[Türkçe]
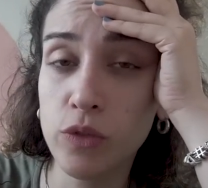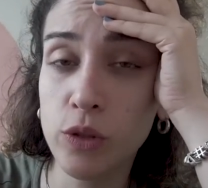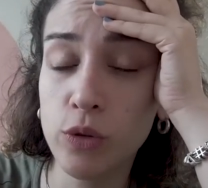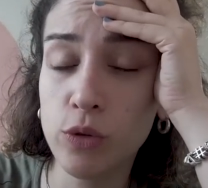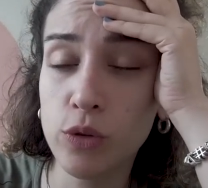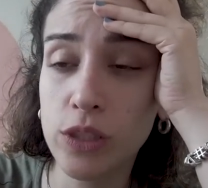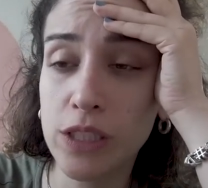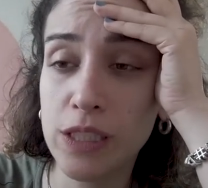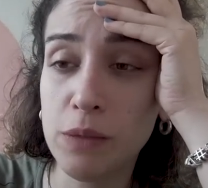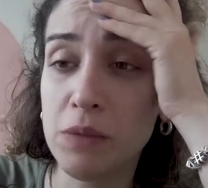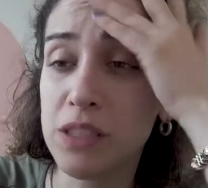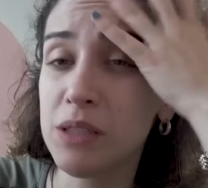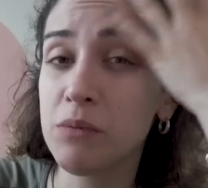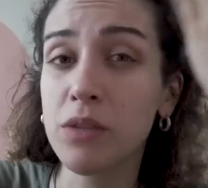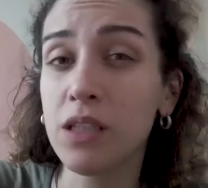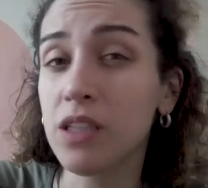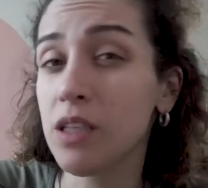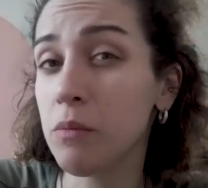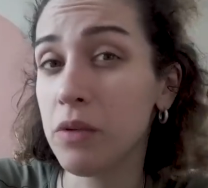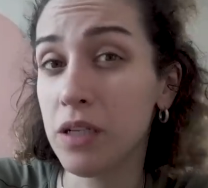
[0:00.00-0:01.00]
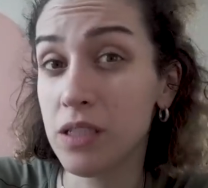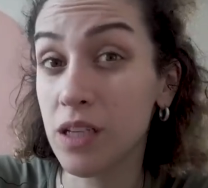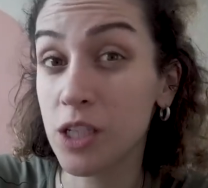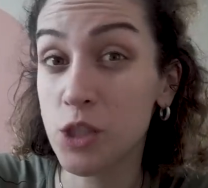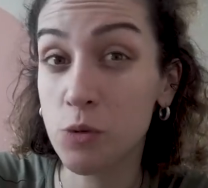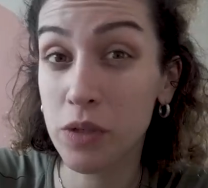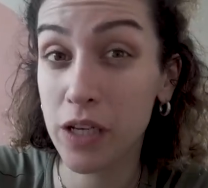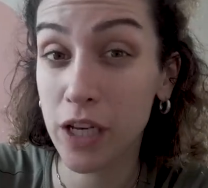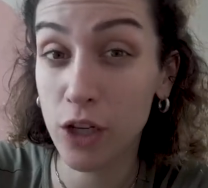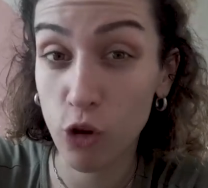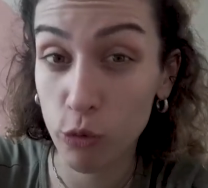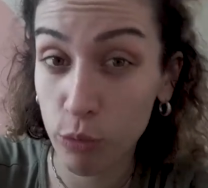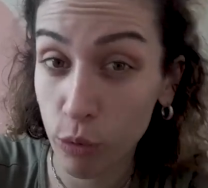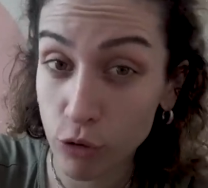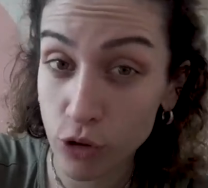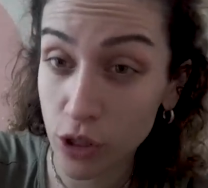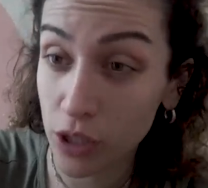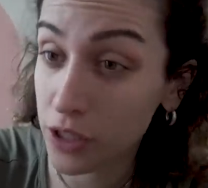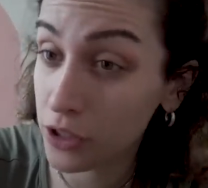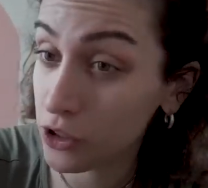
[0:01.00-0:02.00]
vlogu silmedim zaten. Bana saçma geliyor
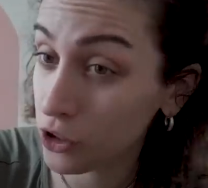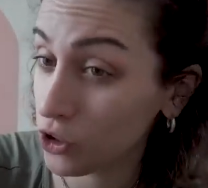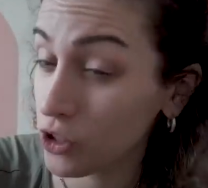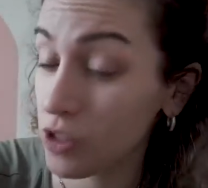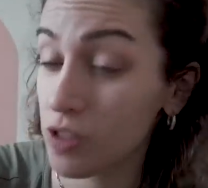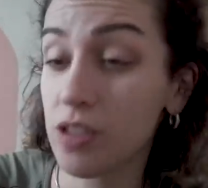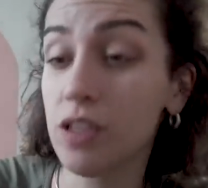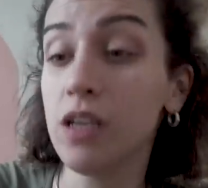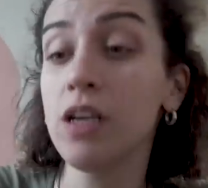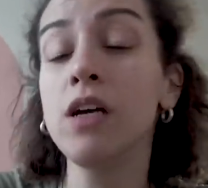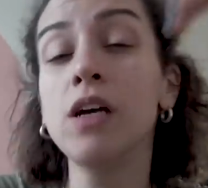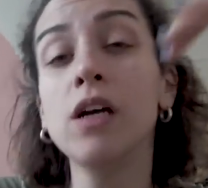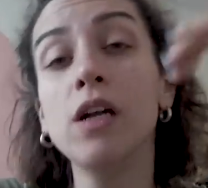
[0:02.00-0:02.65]
böyle şeyler açıkçası.